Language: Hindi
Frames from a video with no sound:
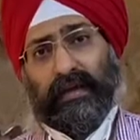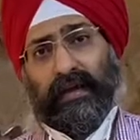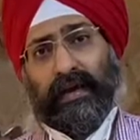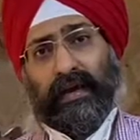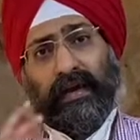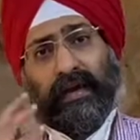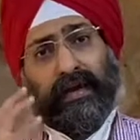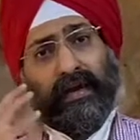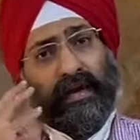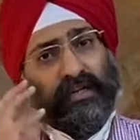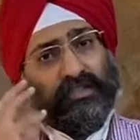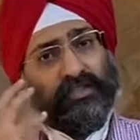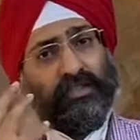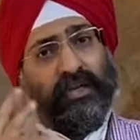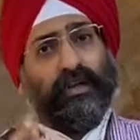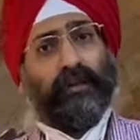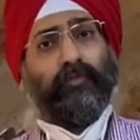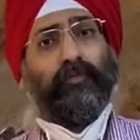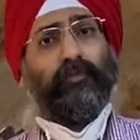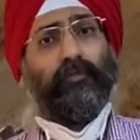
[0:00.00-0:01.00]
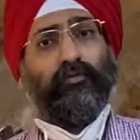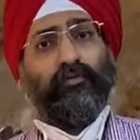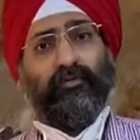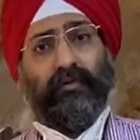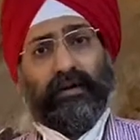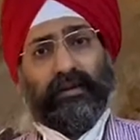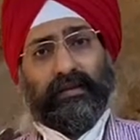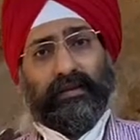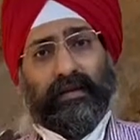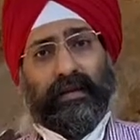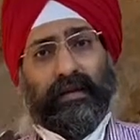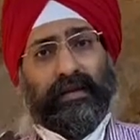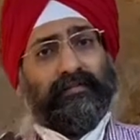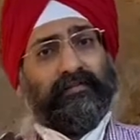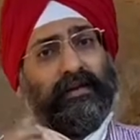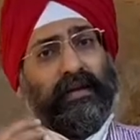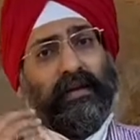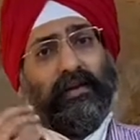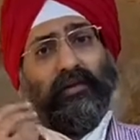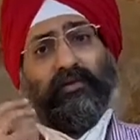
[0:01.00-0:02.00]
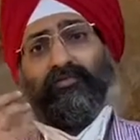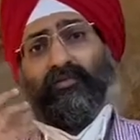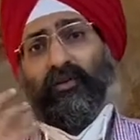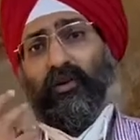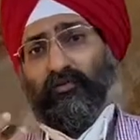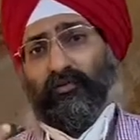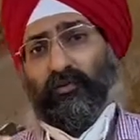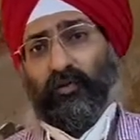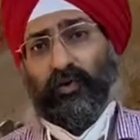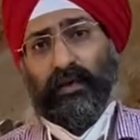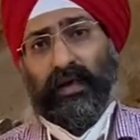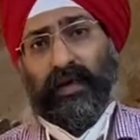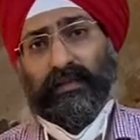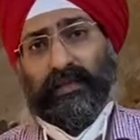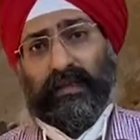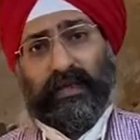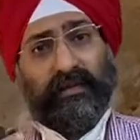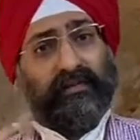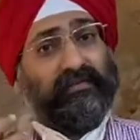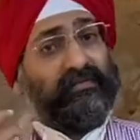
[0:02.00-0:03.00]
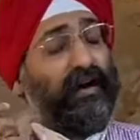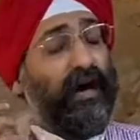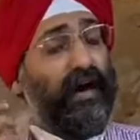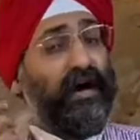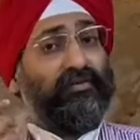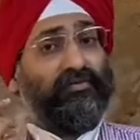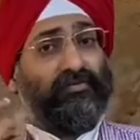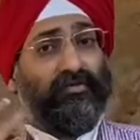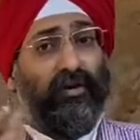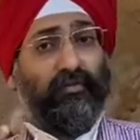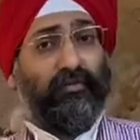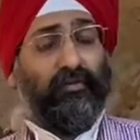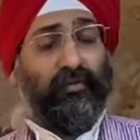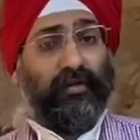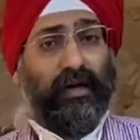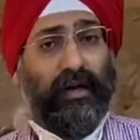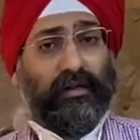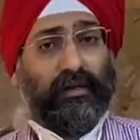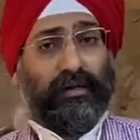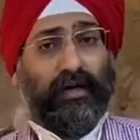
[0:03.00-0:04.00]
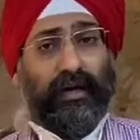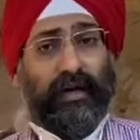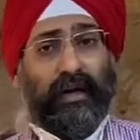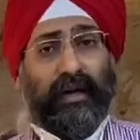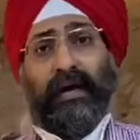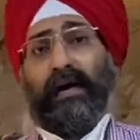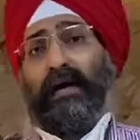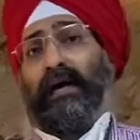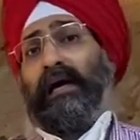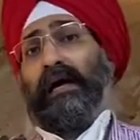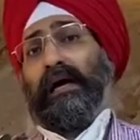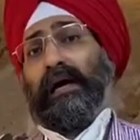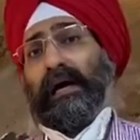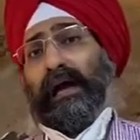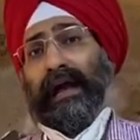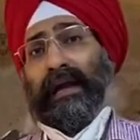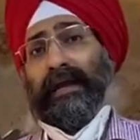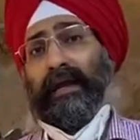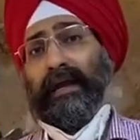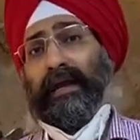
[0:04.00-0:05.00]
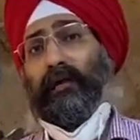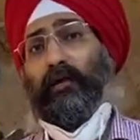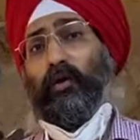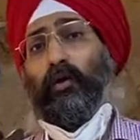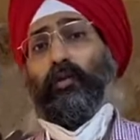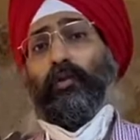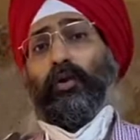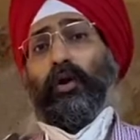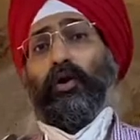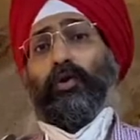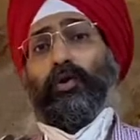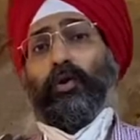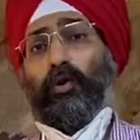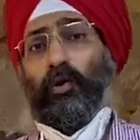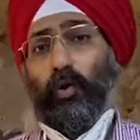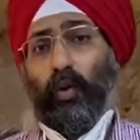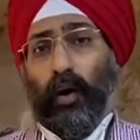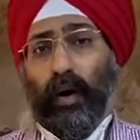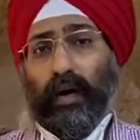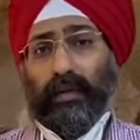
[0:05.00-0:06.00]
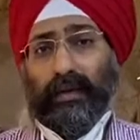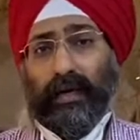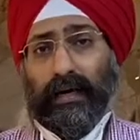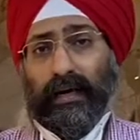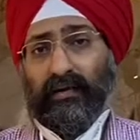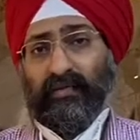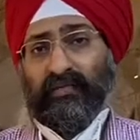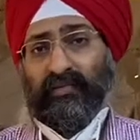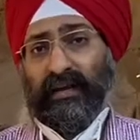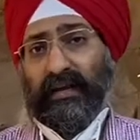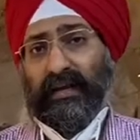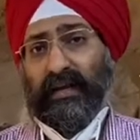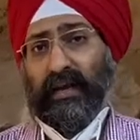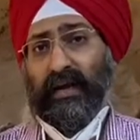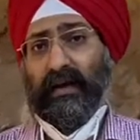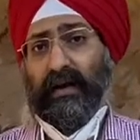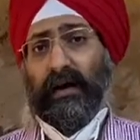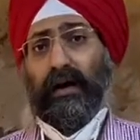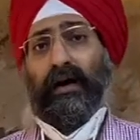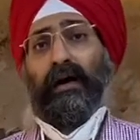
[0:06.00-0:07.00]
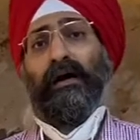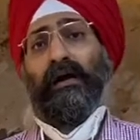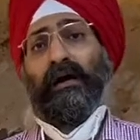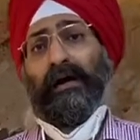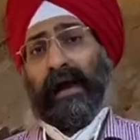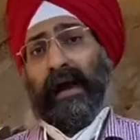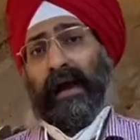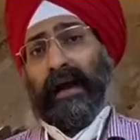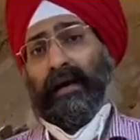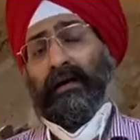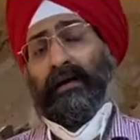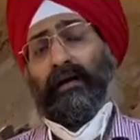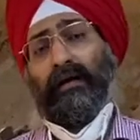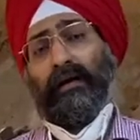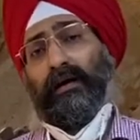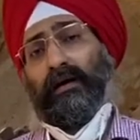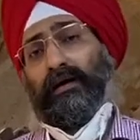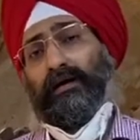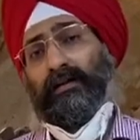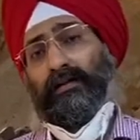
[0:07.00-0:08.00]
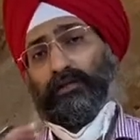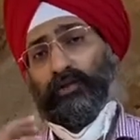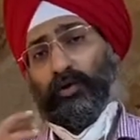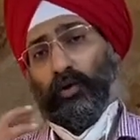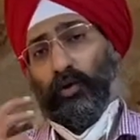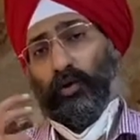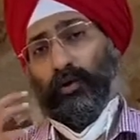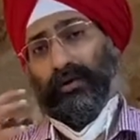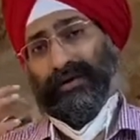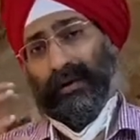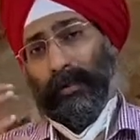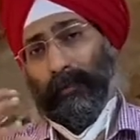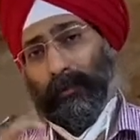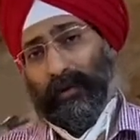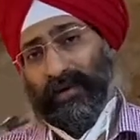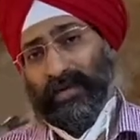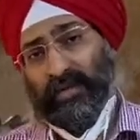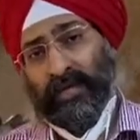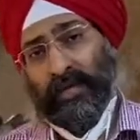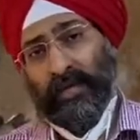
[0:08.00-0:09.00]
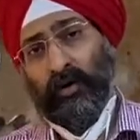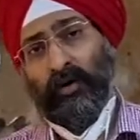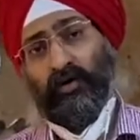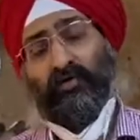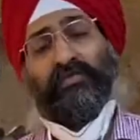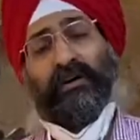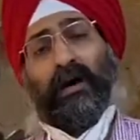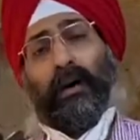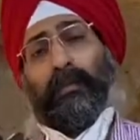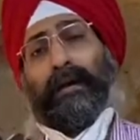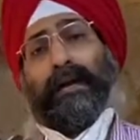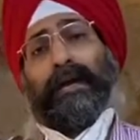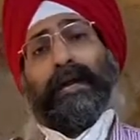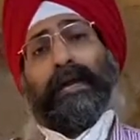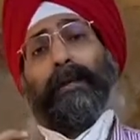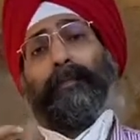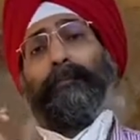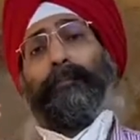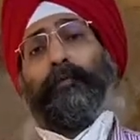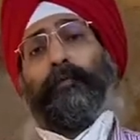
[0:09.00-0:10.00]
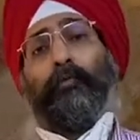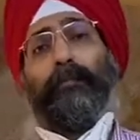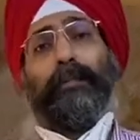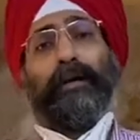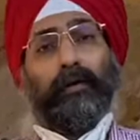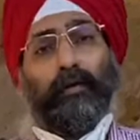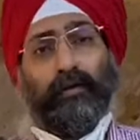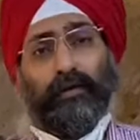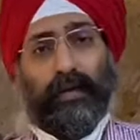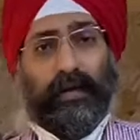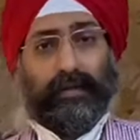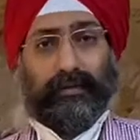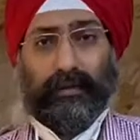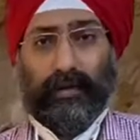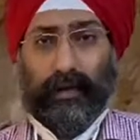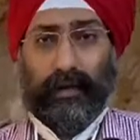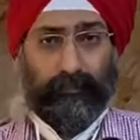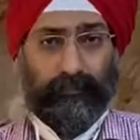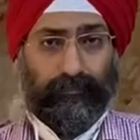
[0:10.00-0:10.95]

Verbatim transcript: हैं टेक्सचर इंप्रूव करते हैं स्किन सॉफ्ट हो जाती है स्कार सॉफ्ट हो जाता है एंड एक ओवरऑल ग्लो आता है उस एरिया का एंड जो डिप्रेशन है उसका भी इम्प्रूवमेंट हो जाता है